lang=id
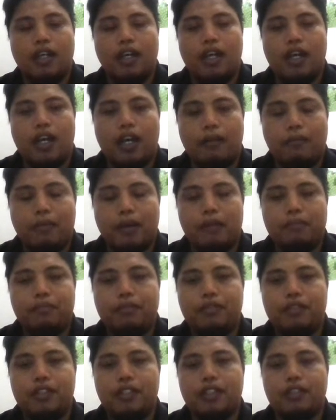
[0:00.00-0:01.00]

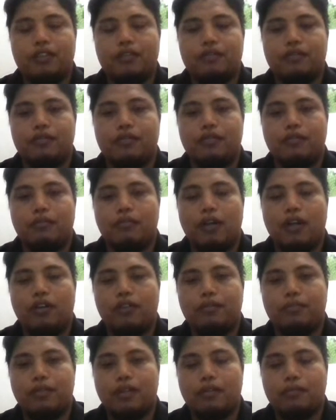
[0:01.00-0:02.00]
Apapun itu, mau
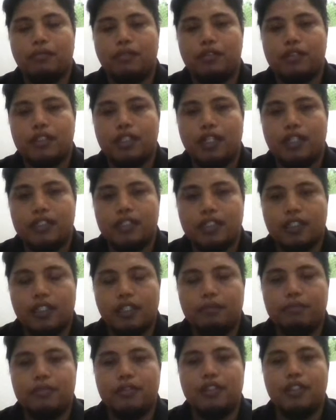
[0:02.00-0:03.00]
proposal
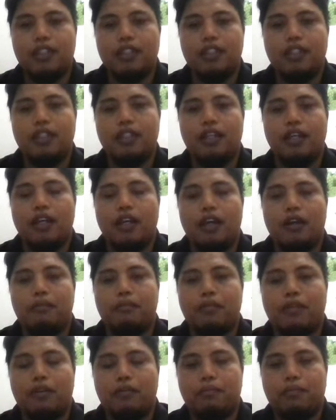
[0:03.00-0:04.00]
skripsi,
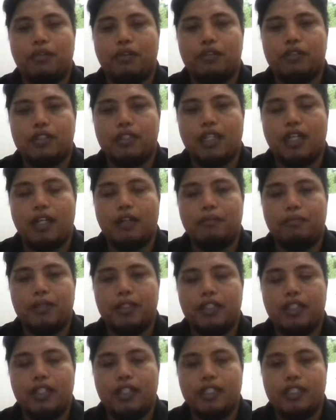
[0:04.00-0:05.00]
proposal
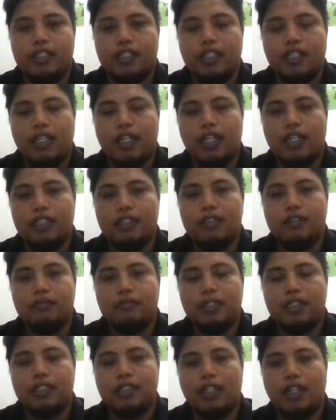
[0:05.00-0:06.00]
penelitian,
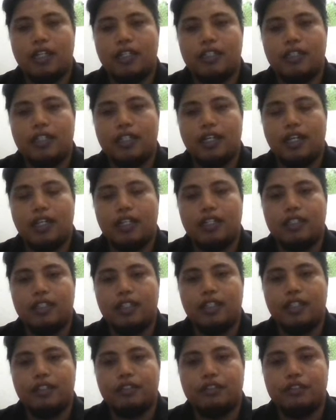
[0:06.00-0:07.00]
misalnya
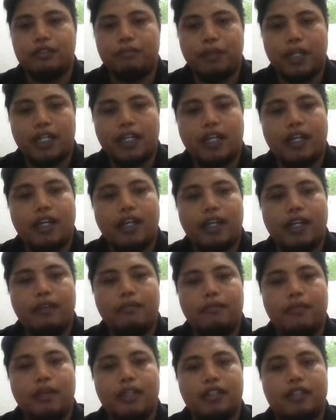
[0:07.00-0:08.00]
Anda ikut
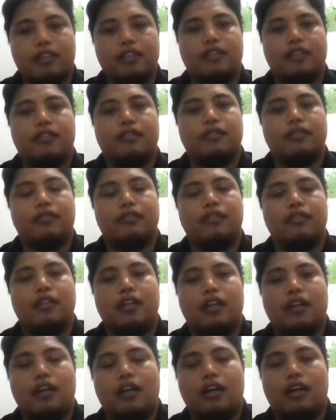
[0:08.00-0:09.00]
PKM atau
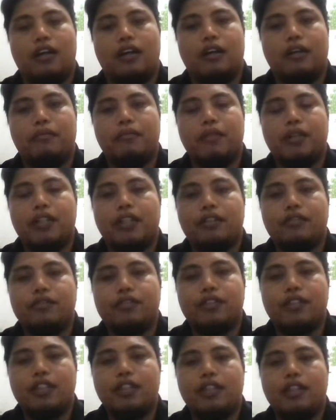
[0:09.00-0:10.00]
Eh,
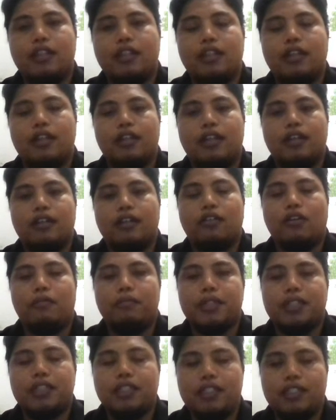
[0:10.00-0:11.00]
mengikuti uh,
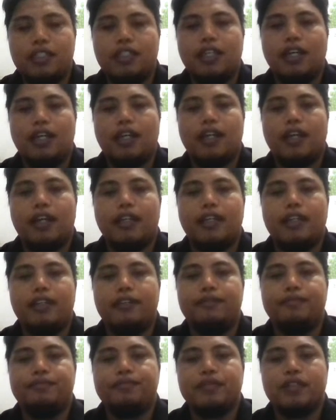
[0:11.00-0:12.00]
kompetisi yang lain,
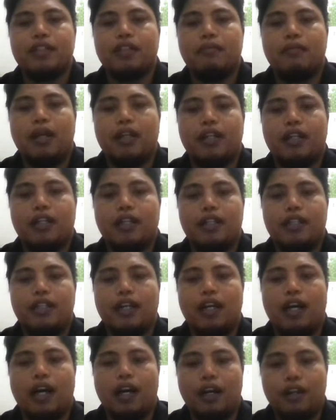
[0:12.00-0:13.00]
maka yang
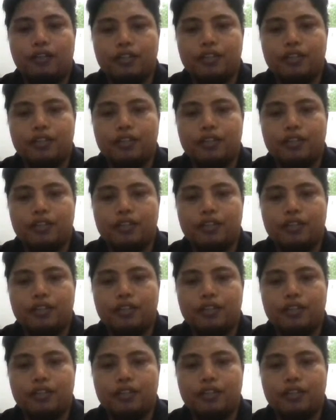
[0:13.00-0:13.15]
harus